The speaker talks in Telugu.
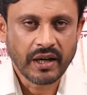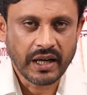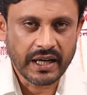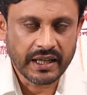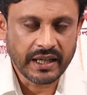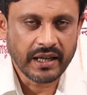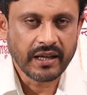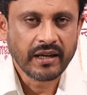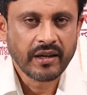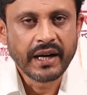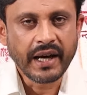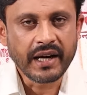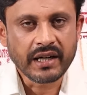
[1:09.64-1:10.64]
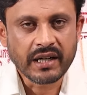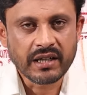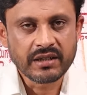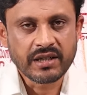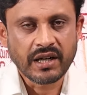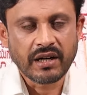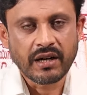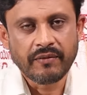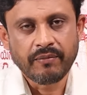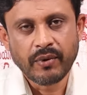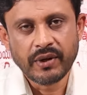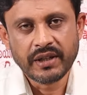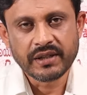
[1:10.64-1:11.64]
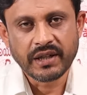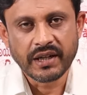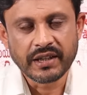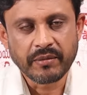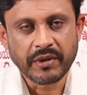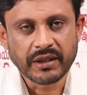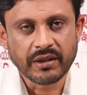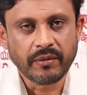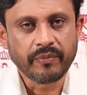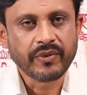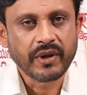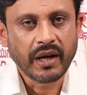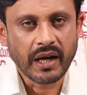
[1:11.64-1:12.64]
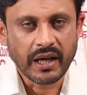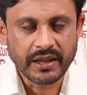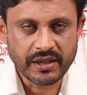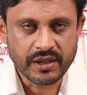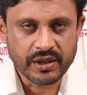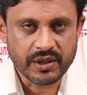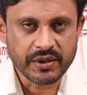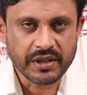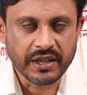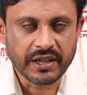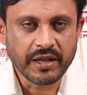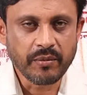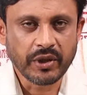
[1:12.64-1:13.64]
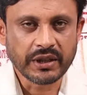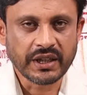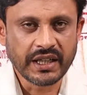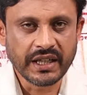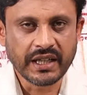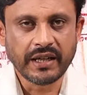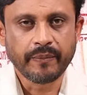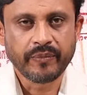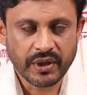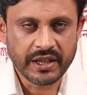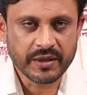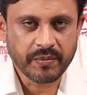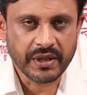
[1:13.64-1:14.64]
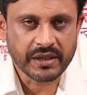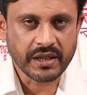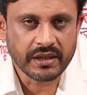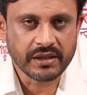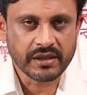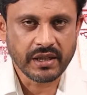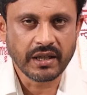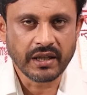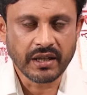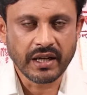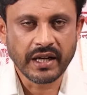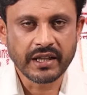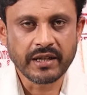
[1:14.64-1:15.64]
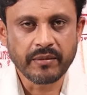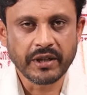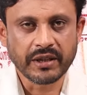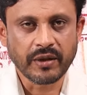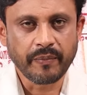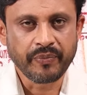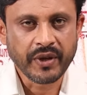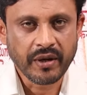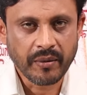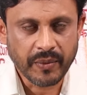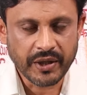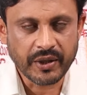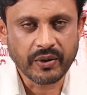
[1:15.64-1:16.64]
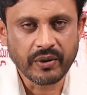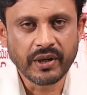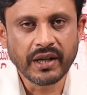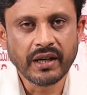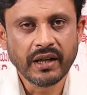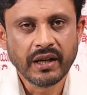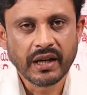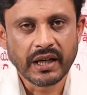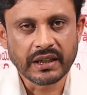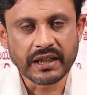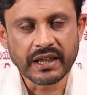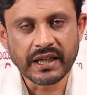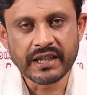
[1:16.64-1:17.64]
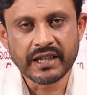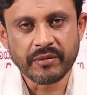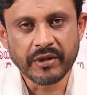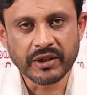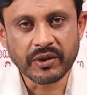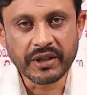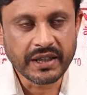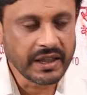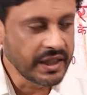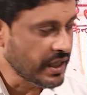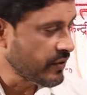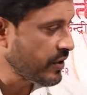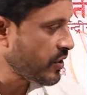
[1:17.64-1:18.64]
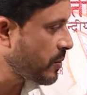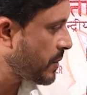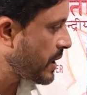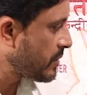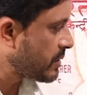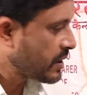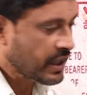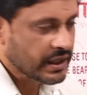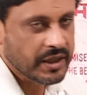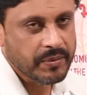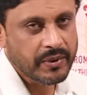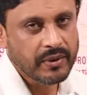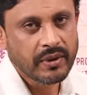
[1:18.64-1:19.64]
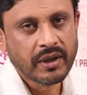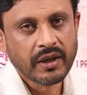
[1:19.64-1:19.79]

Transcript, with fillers: అలాగే డైరెక్టర్ జనరల్ ఆఫ్ పోలీస్ని అయితే మాత్రం ఆదేశించడం జరిగింది మొత్తానికి సురేష్ ప్రసాద్ సింగ్ అయితే మాత్రం పట్టుకొని అతనికైతే మాత్రం ఈ ఇరవై రూపాయలు దాదాపు